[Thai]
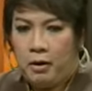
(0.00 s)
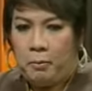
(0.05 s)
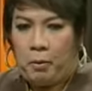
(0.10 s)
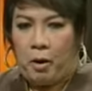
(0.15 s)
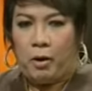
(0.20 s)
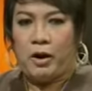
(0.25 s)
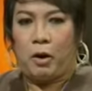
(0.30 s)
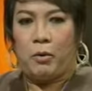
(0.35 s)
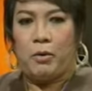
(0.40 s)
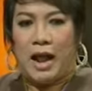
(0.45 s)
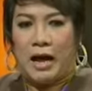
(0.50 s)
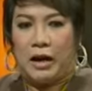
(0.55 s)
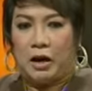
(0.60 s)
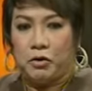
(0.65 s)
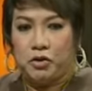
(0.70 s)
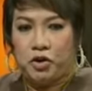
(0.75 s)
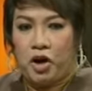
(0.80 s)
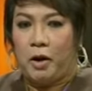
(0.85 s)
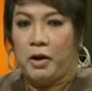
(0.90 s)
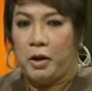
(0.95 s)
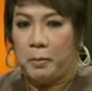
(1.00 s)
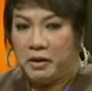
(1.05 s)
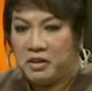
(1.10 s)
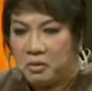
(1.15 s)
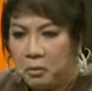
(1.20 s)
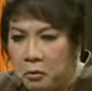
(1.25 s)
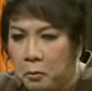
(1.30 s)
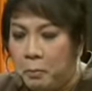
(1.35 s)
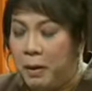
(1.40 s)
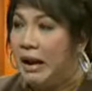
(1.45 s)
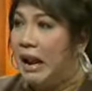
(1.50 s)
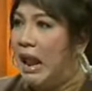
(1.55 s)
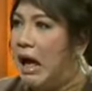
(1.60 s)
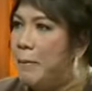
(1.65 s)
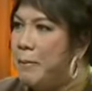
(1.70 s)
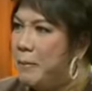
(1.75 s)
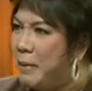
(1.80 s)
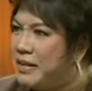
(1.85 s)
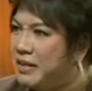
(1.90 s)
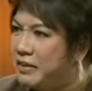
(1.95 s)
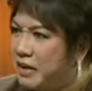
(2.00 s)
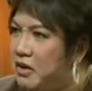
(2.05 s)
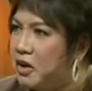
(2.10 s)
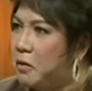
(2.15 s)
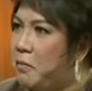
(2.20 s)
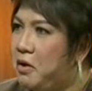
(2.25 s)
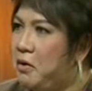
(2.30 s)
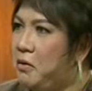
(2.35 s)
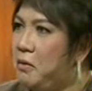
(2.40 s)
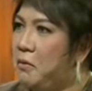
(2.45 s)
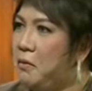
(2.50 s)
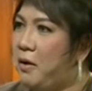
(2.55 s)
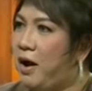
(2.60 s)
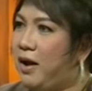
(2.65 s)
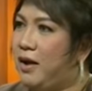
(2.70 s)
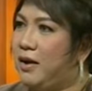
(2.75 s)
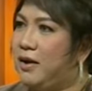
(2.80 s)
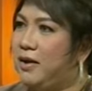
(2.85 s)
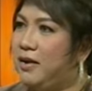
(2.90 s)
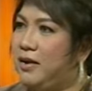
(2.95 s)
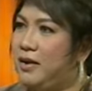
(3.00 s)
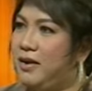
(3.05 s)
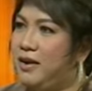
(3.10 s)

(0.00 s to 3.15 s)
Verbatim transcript: พอเรารักเราชอบเดี๋ยวมันจะโอ้โหพลังมาจากไหนก็ไม่รู้อะ่ะ